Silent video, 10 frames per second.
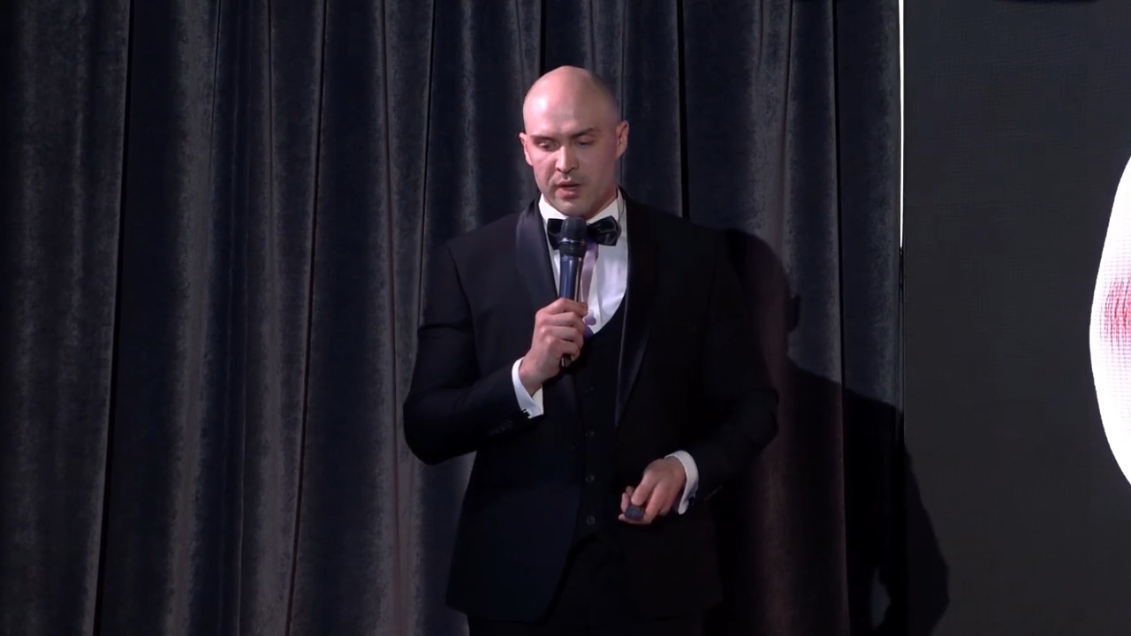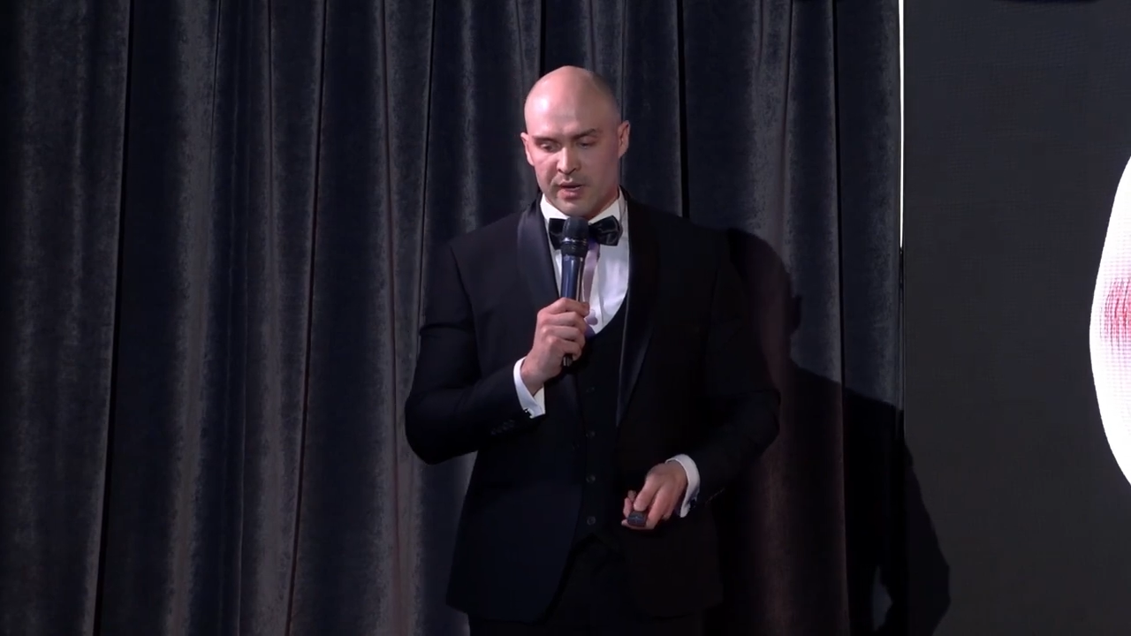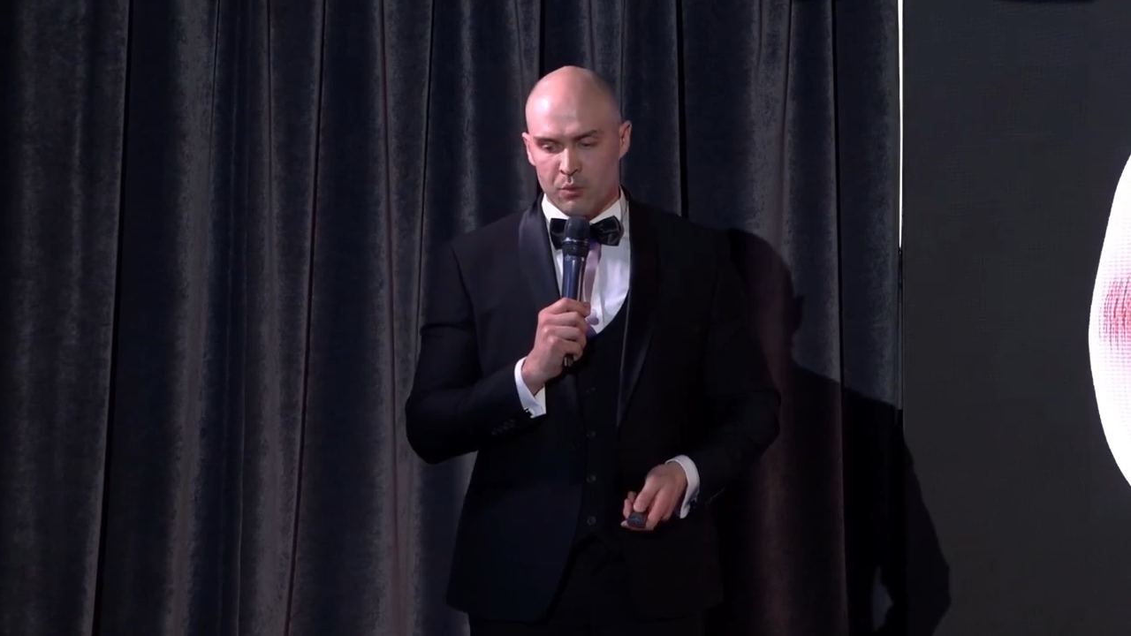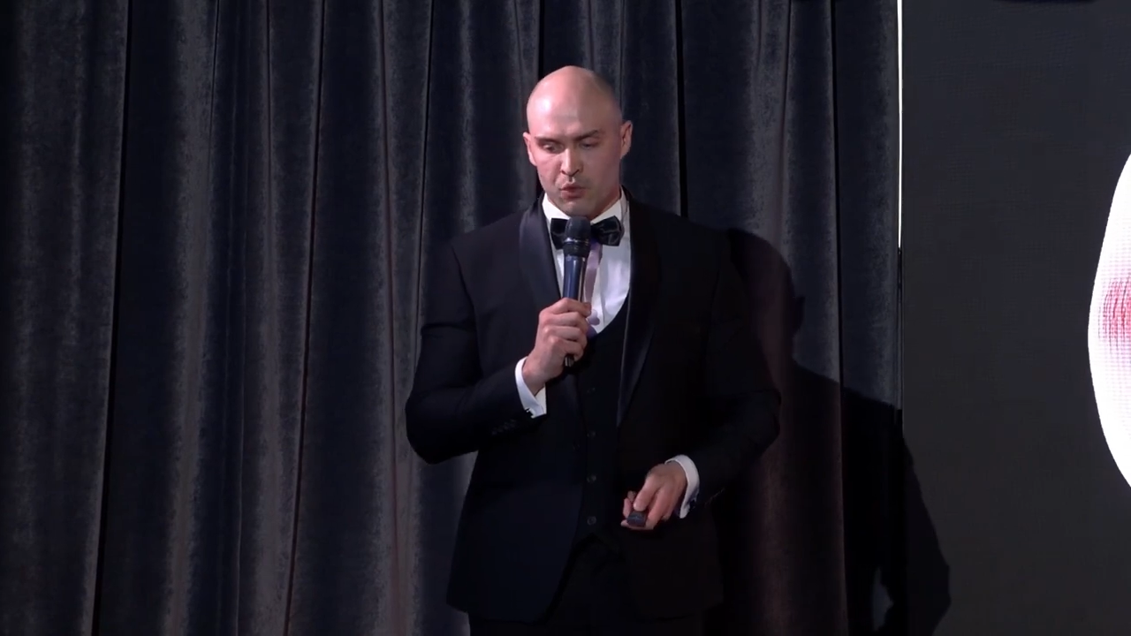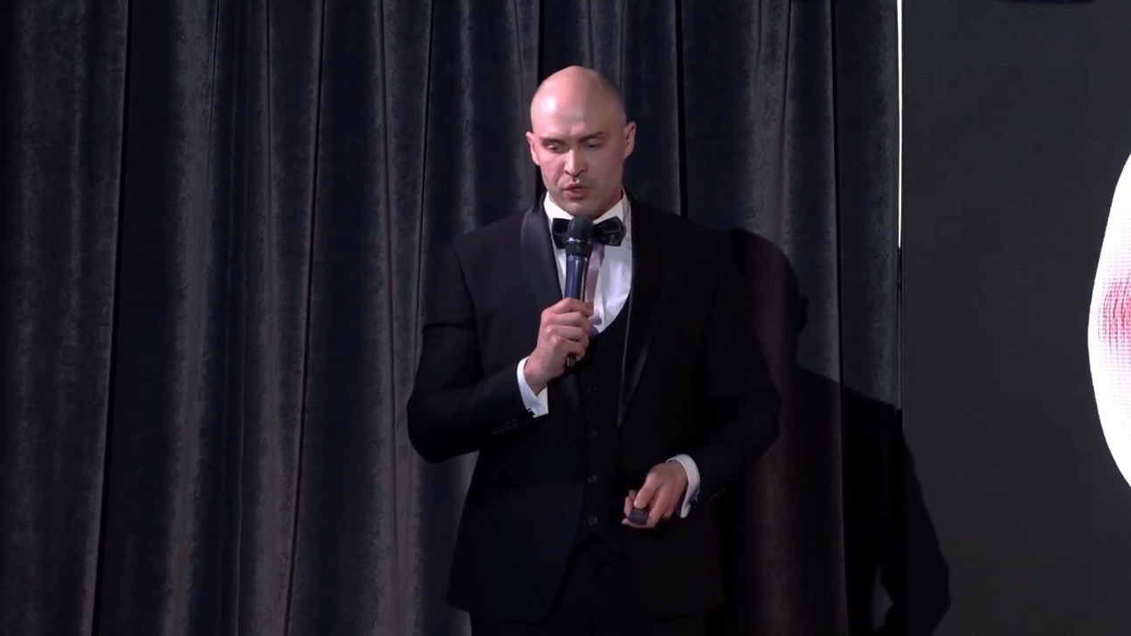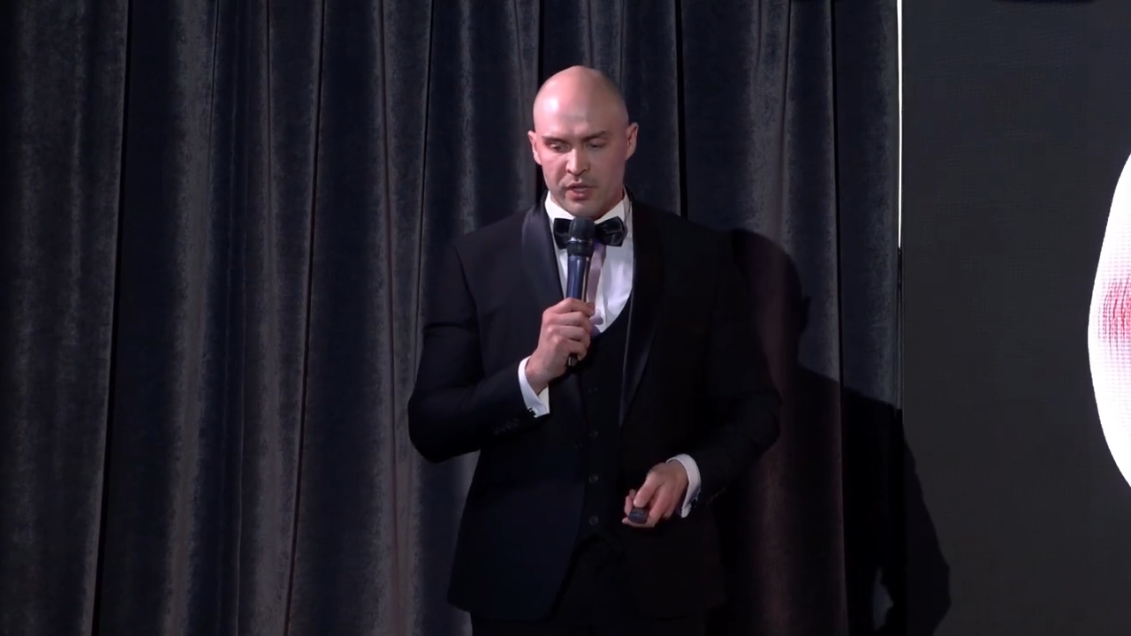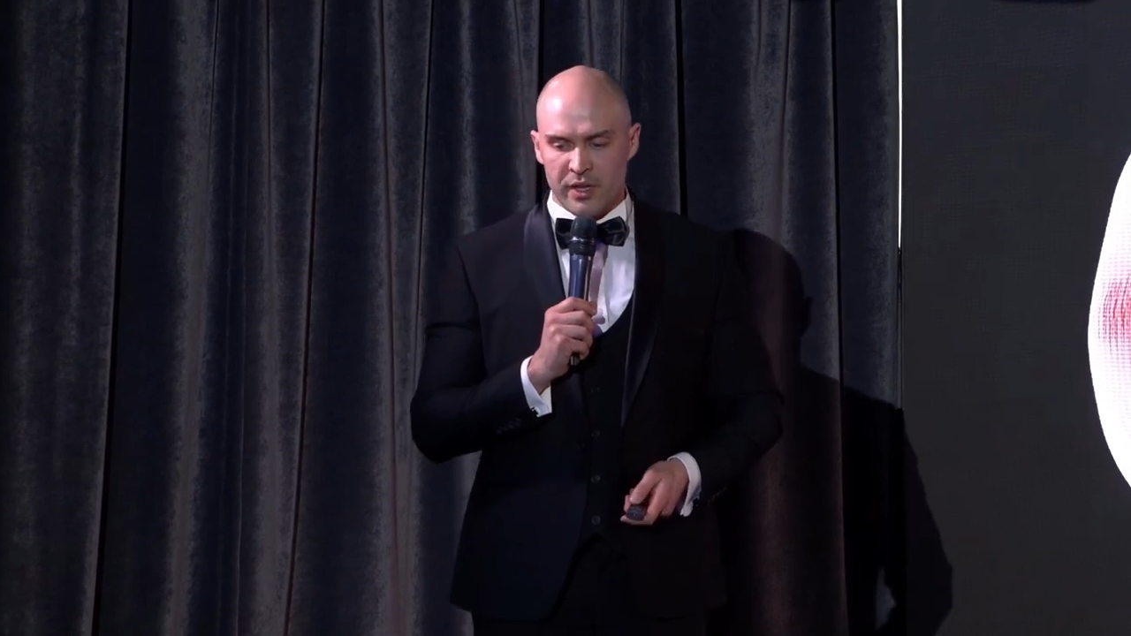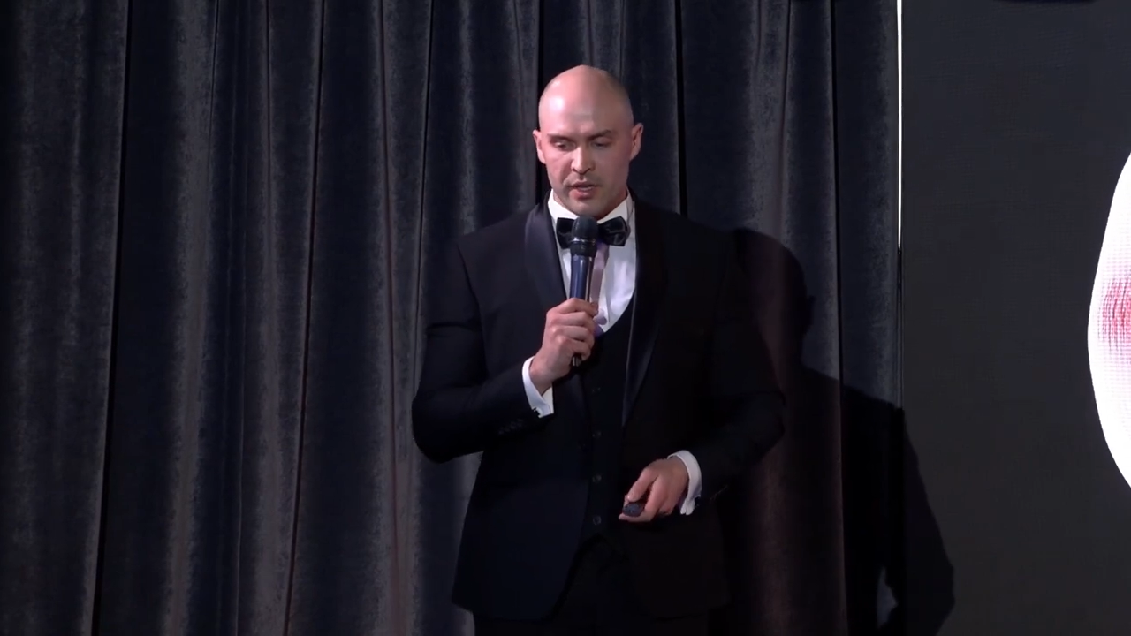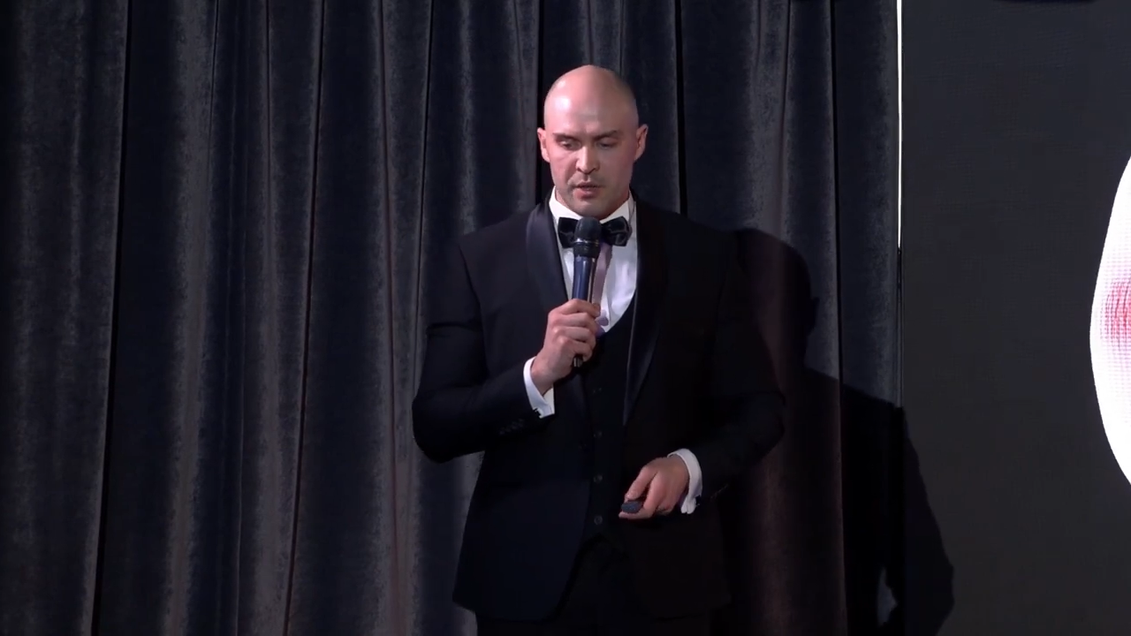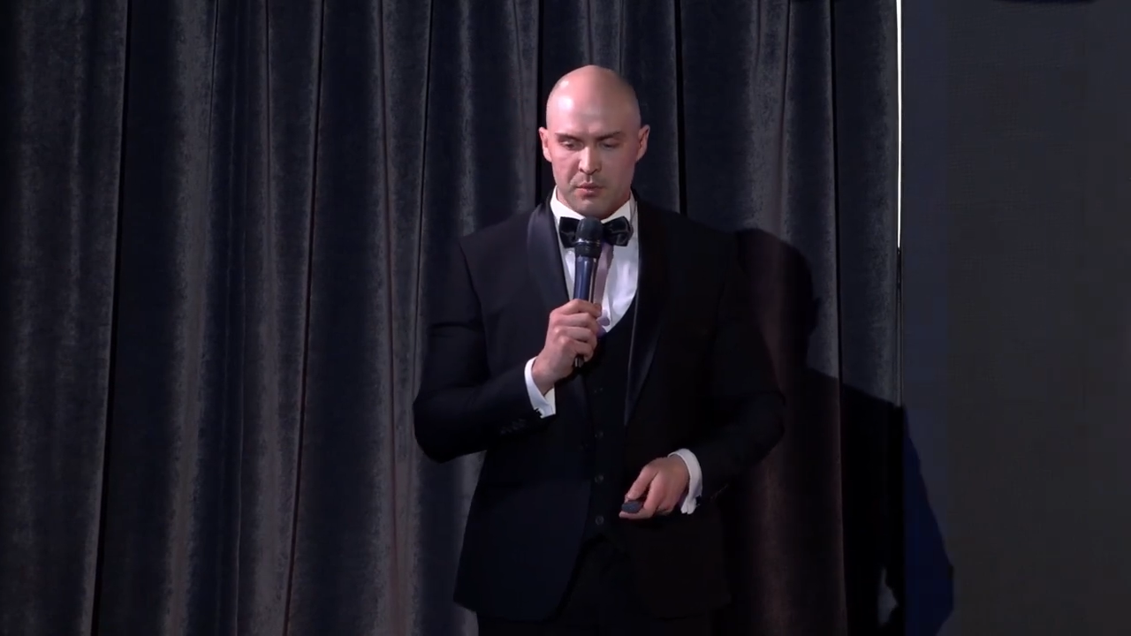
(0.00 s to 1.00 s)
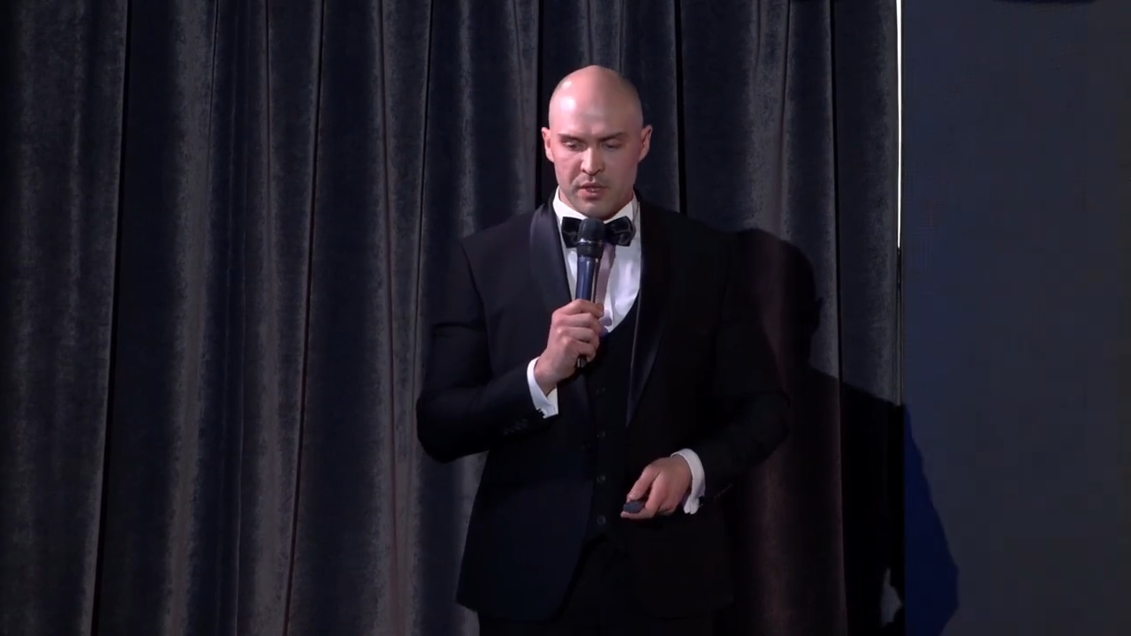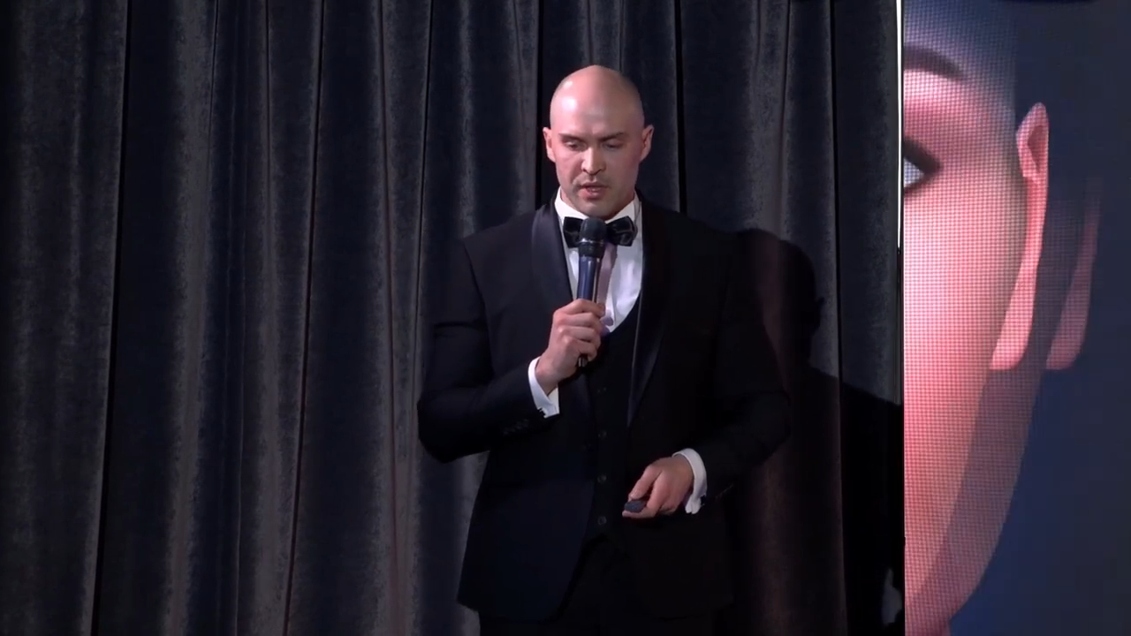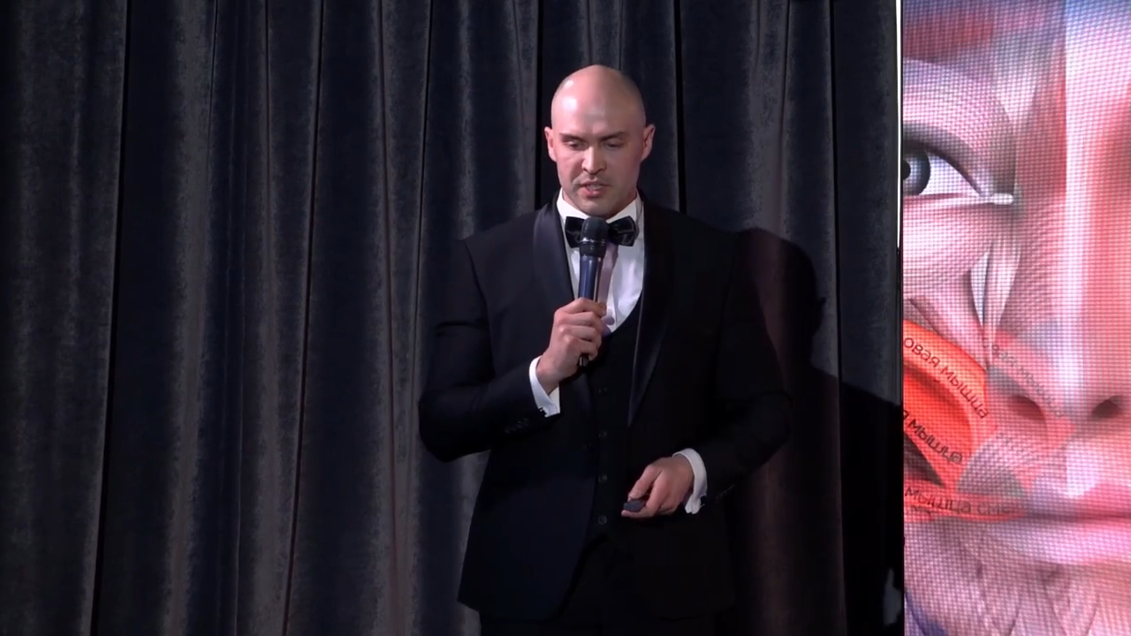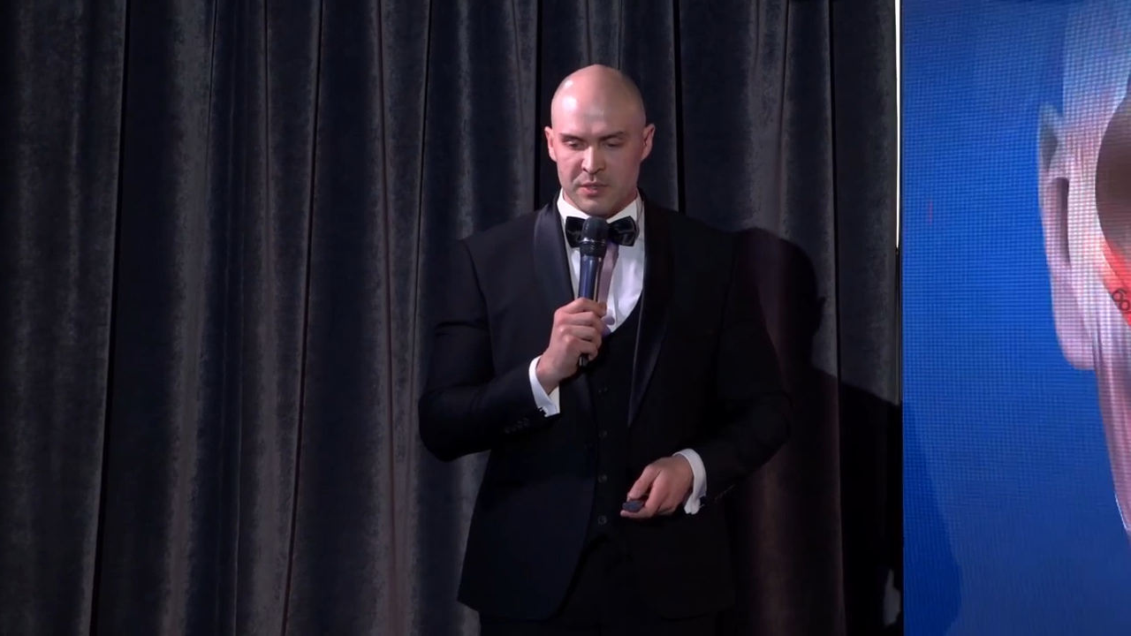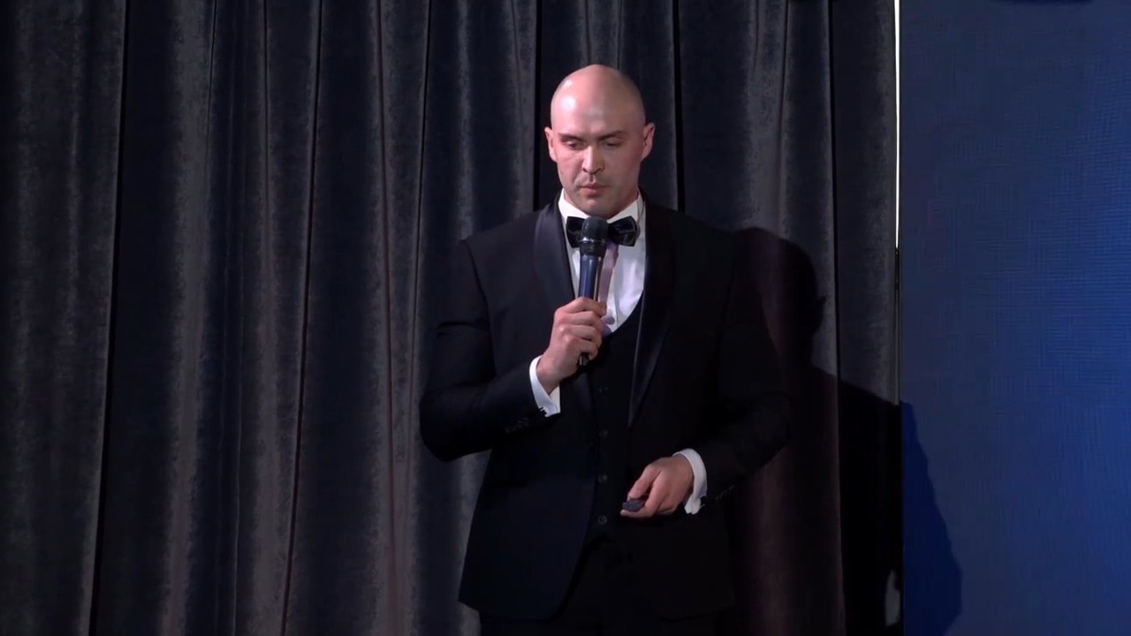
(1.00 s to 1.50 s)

работая именно с